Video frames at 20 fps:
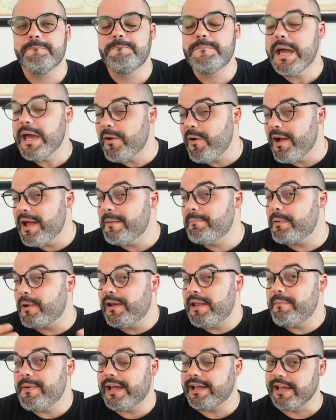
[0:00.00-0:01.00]
pero el
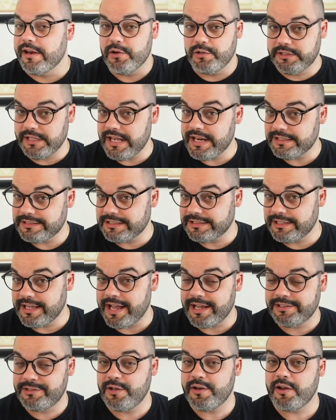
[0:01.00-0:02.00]
problema es que no tienes
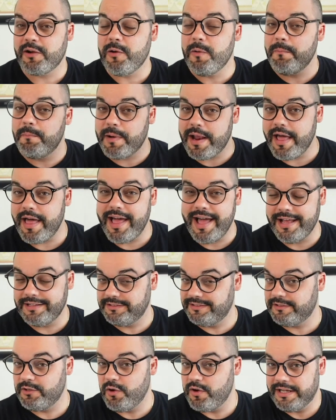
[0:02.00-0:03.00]
esas acciones
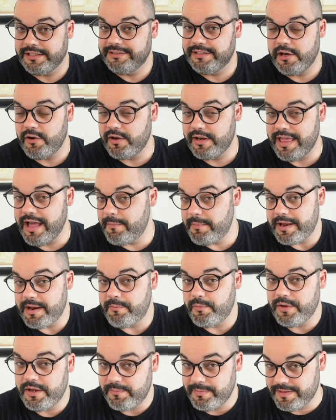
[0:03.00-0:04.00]
compradas con anterioridad
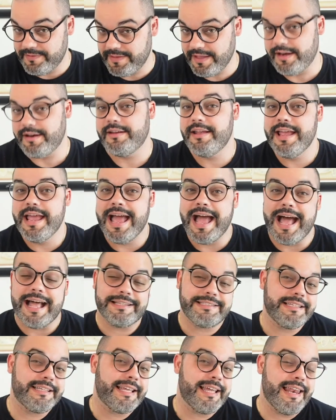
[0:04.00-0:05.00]
para poder vender.
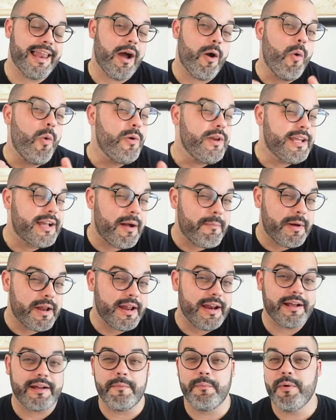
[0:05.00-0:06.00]
Así que la única
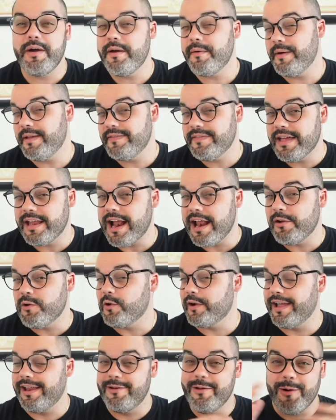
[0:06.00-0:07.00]
manera que puedes vender
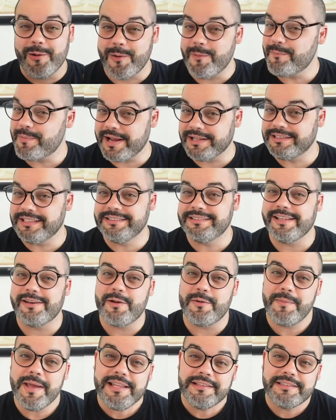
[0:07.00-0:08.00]
algo que no compraste
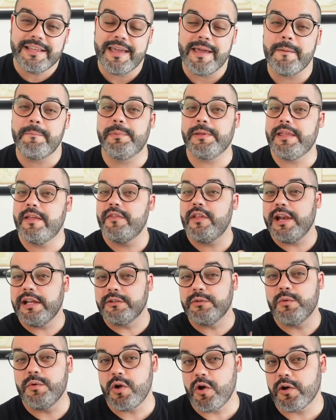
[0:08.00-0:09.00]
anteriormente es pidiéndole a
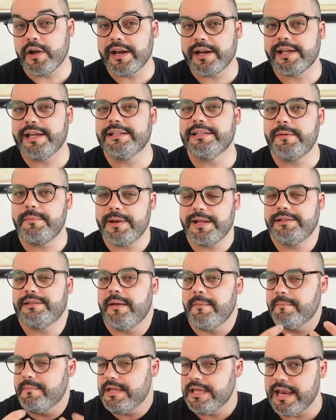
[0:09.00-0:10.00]
tu broker que te
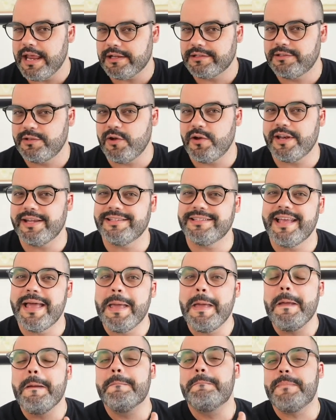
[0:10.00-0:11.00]
preste mil acciones
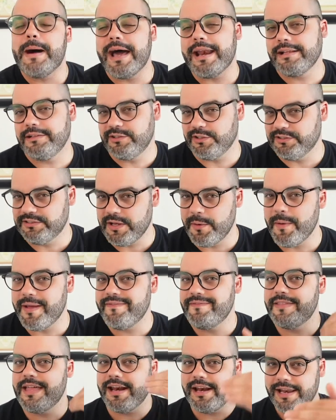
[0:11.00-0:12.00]
para entonces
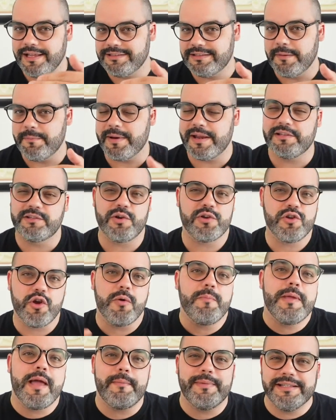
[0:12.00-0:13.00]
venderla a este precio y
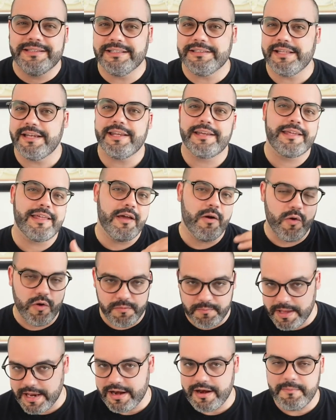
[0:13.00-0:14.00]
obviamente tienes que
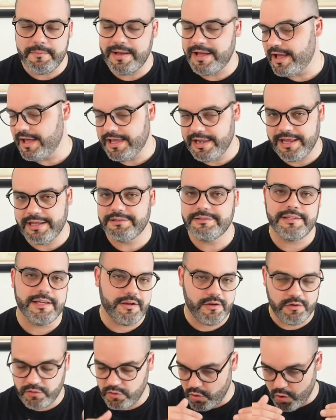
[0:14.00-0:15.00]
devolverla más
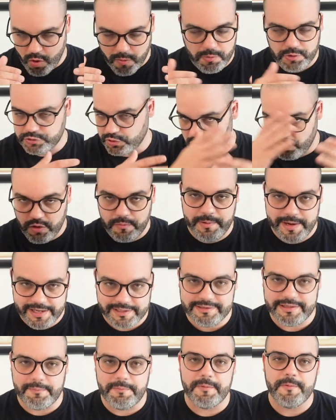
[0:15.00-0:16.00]
adelante como todo
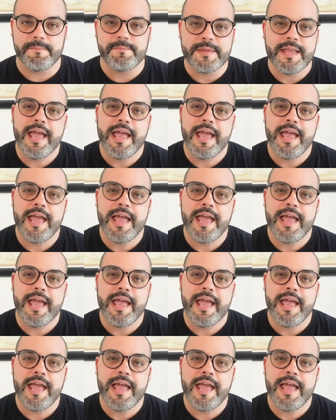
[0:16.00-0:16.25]
préstamo.